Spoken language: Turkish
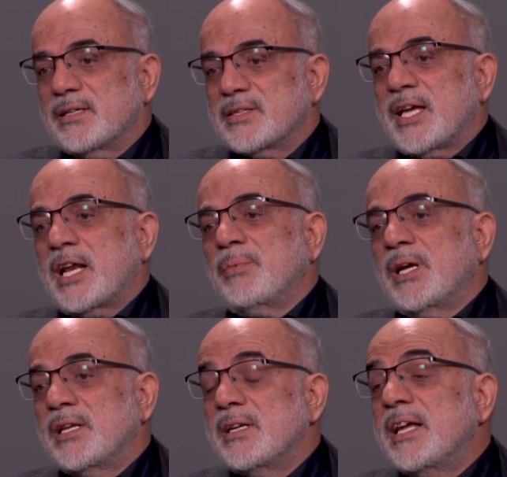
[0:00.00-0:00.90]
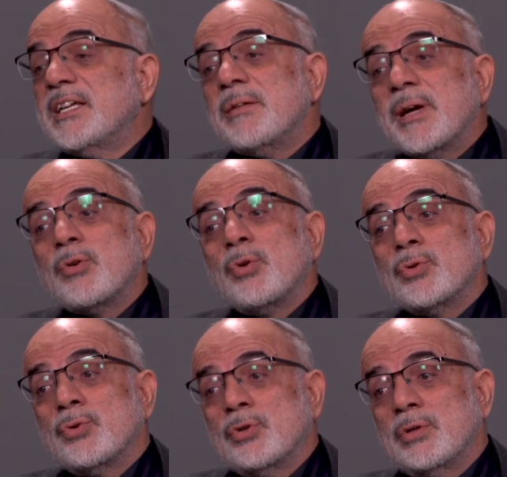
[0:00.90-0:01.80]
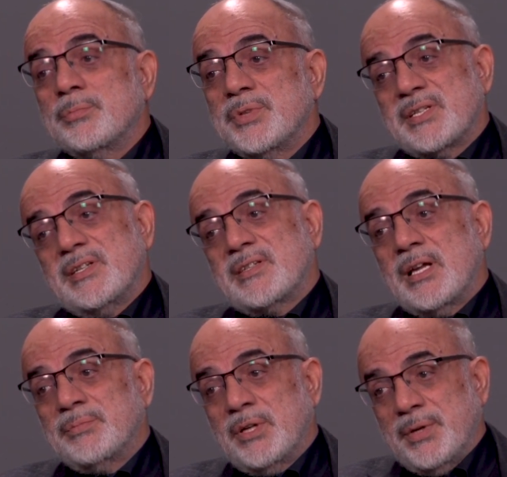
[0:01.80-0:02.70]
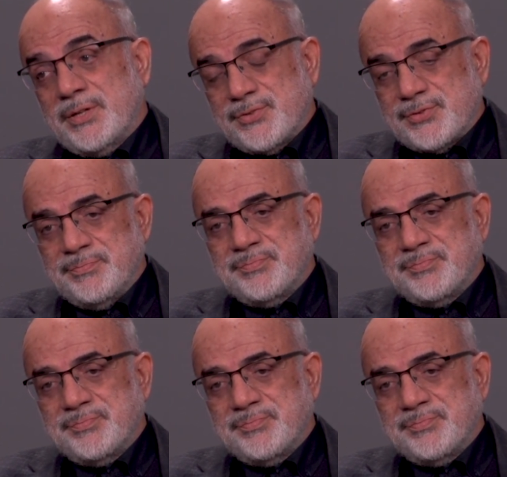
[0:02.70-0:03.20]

sermayenin egemen olduğu bir sistem demektir.